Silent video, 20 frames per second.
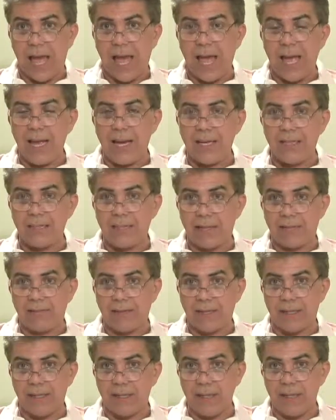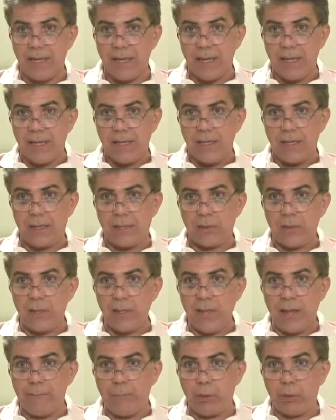Ah, ela estava aqui. Então você
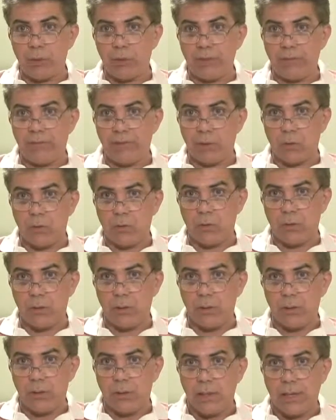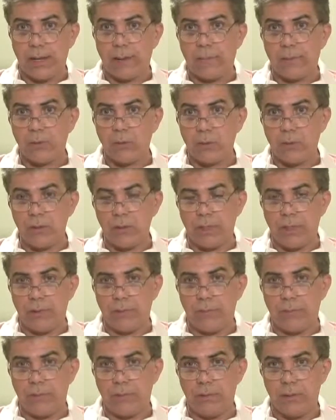namorou, você ficou. Ela passou quanto
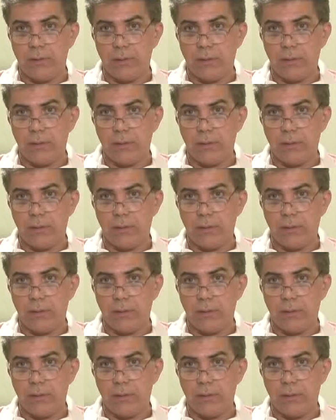tempo?